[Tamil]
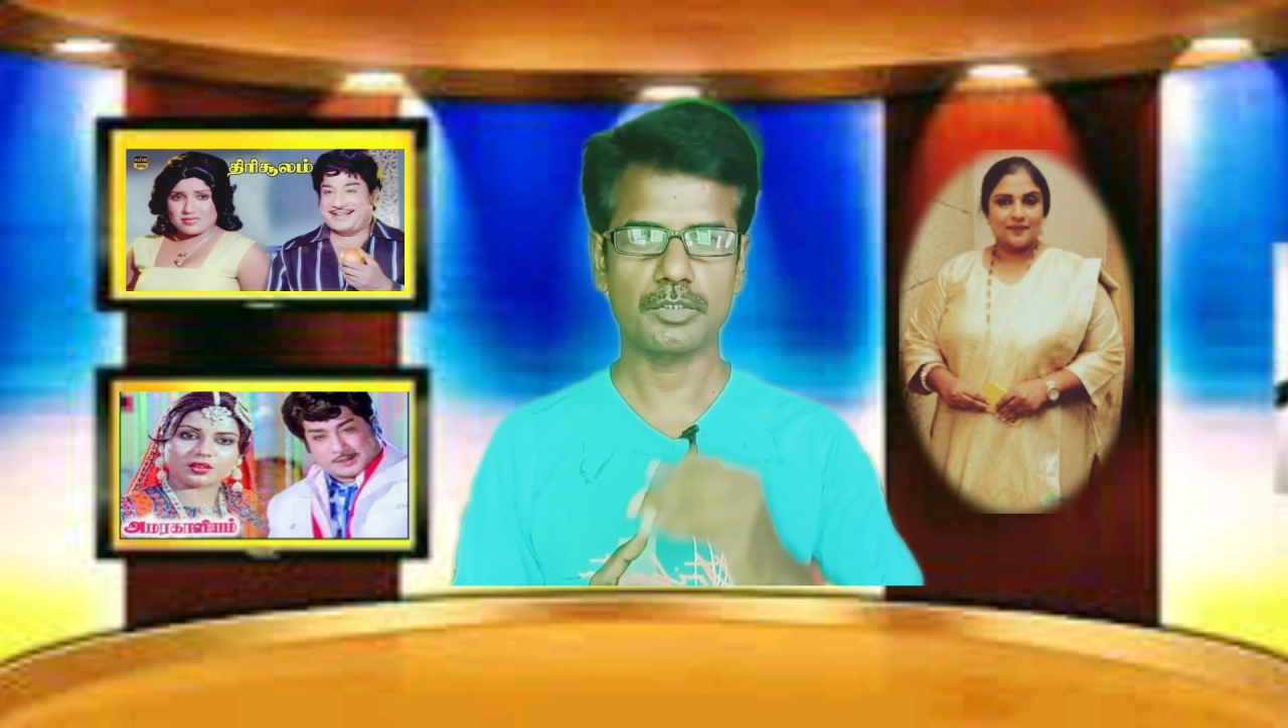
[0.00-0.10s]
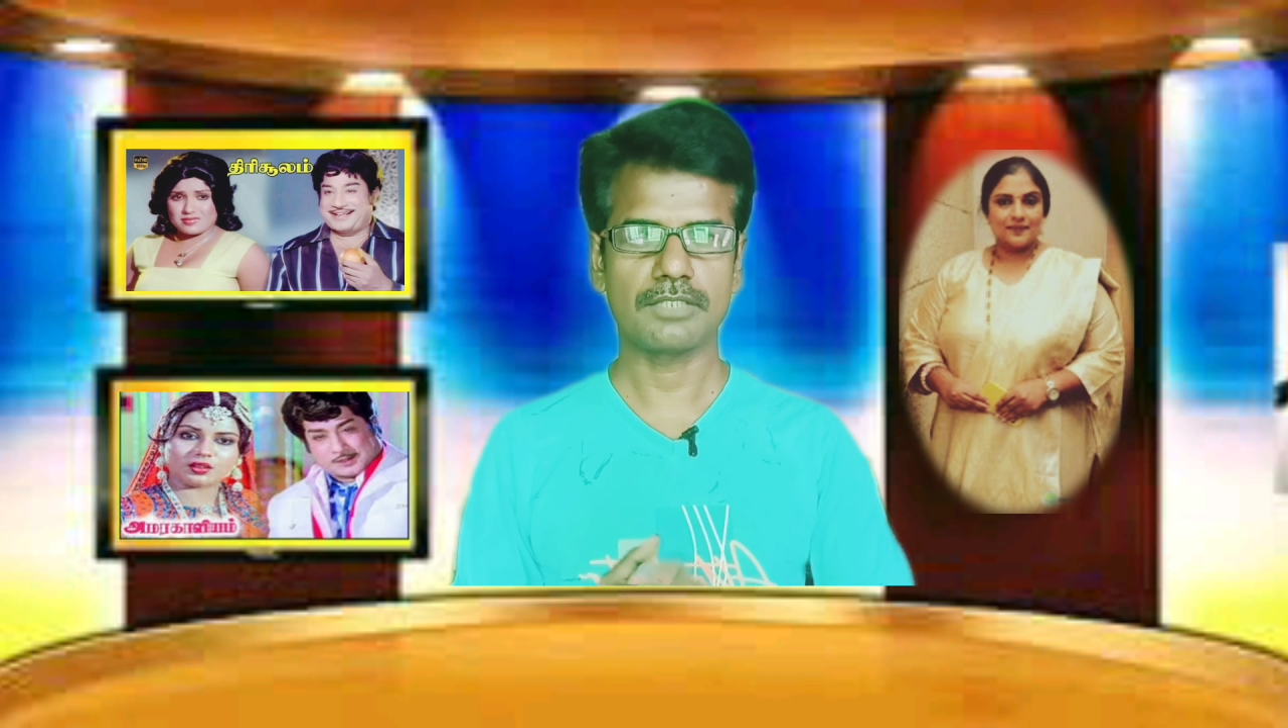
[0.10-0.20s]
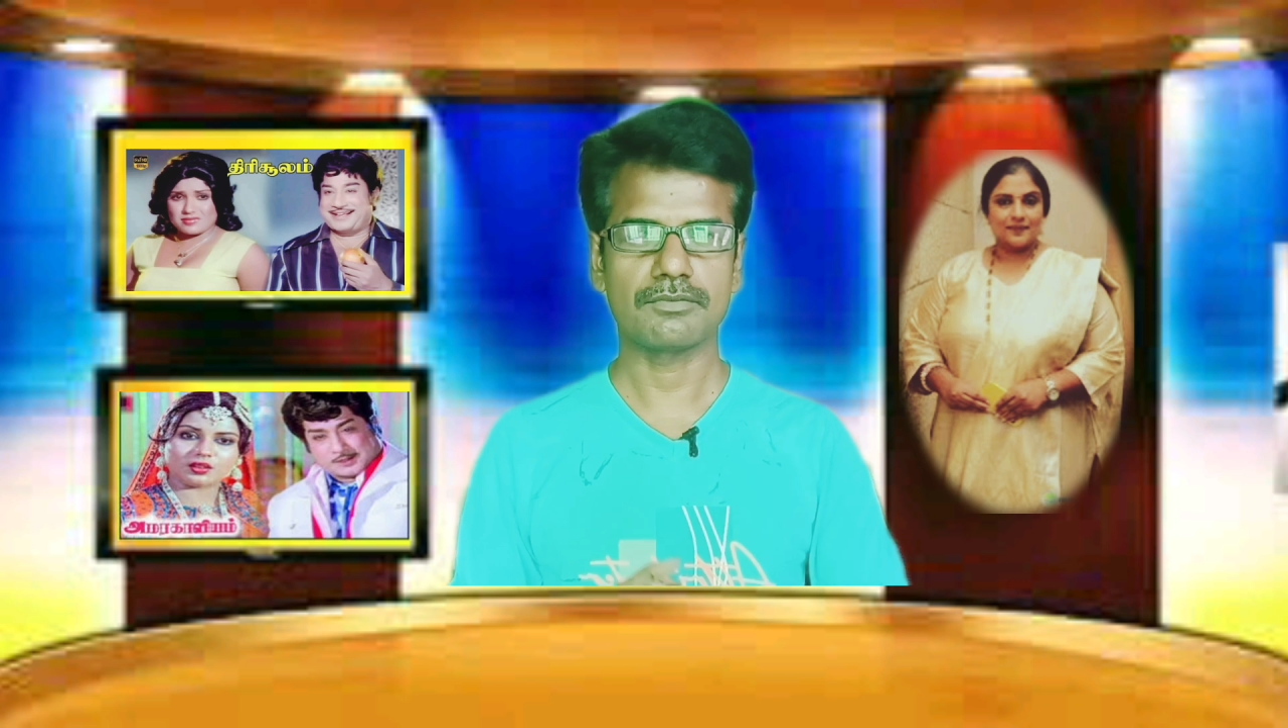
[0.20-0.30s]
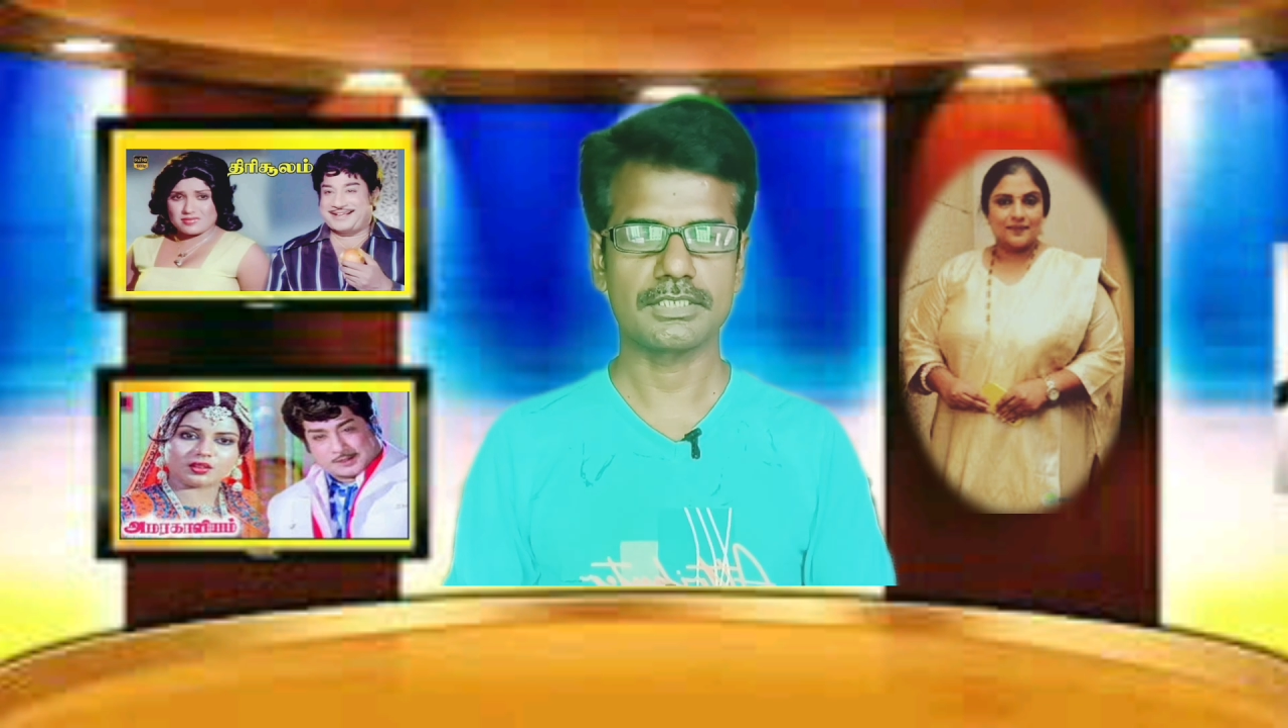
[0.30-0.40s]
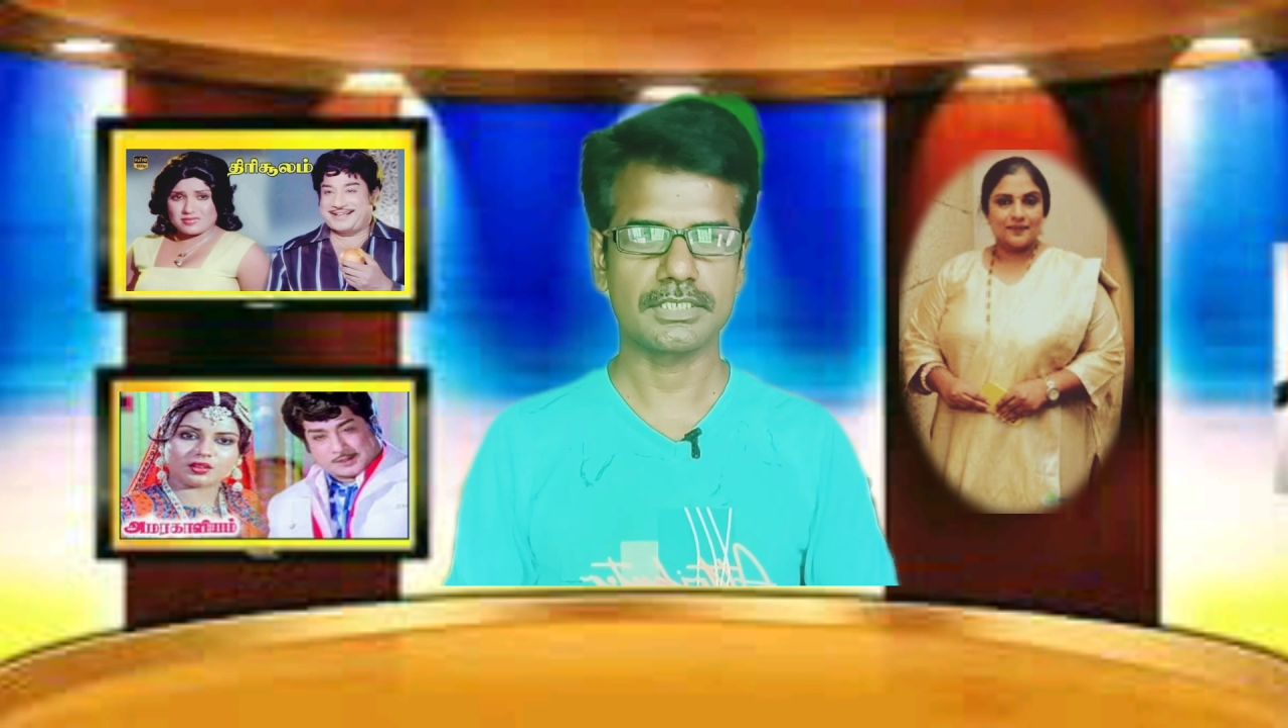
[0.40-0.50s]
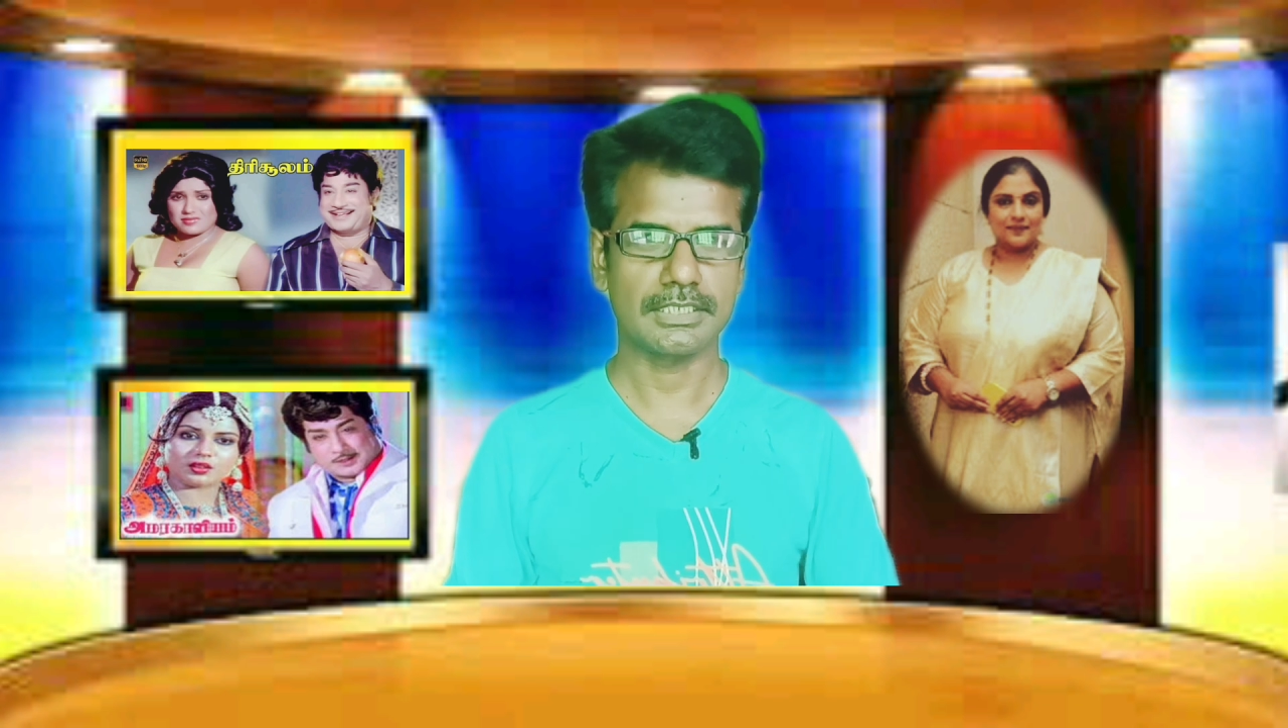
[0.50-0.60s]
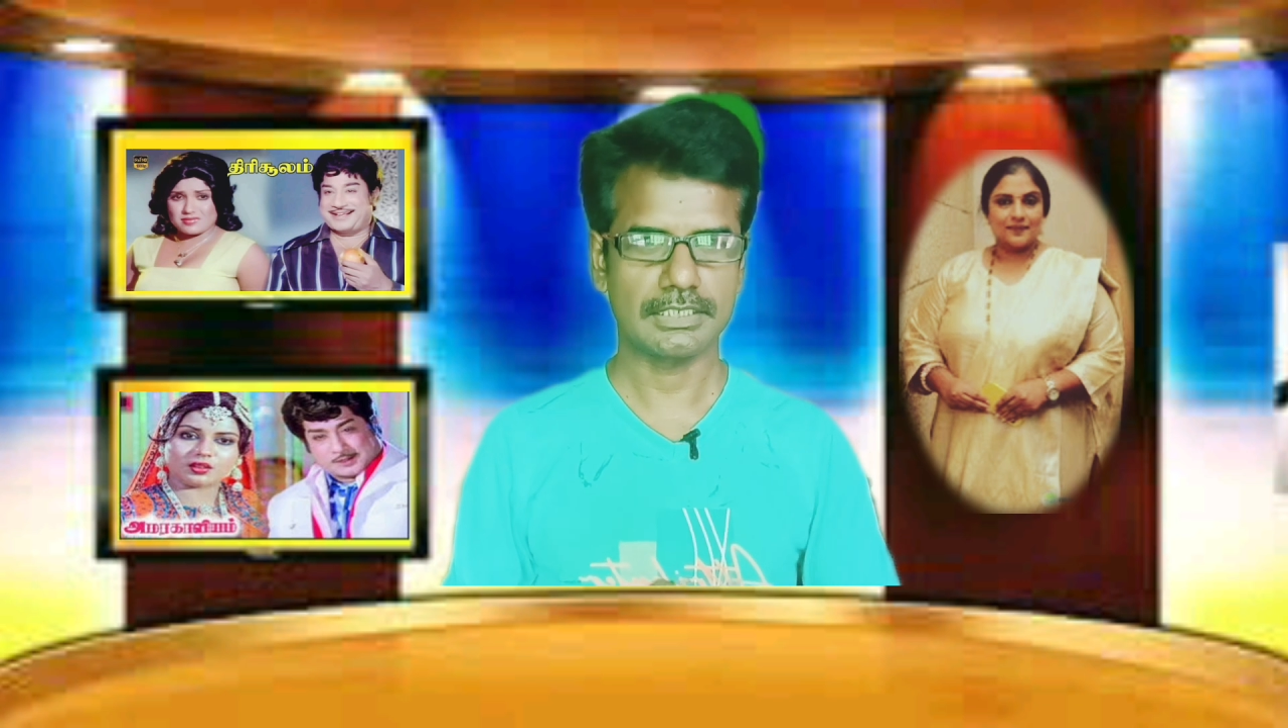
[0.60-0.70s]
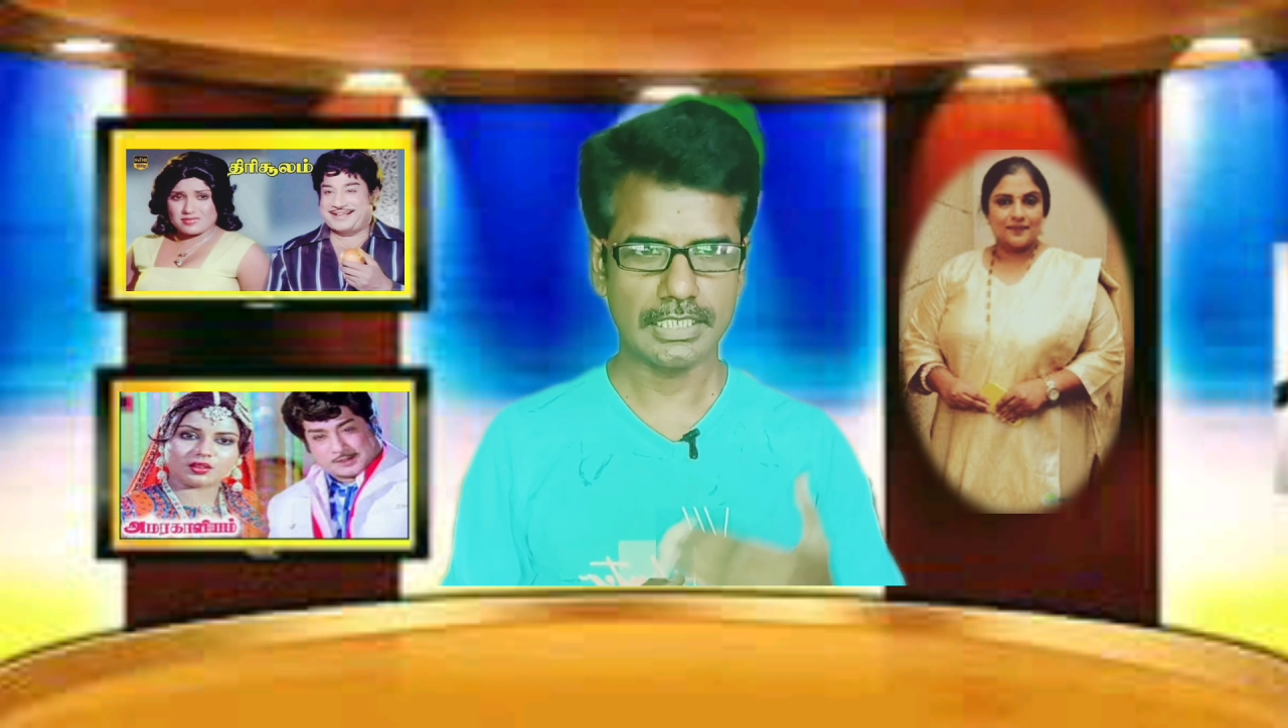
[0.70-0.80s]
முன்னாடி வச்சு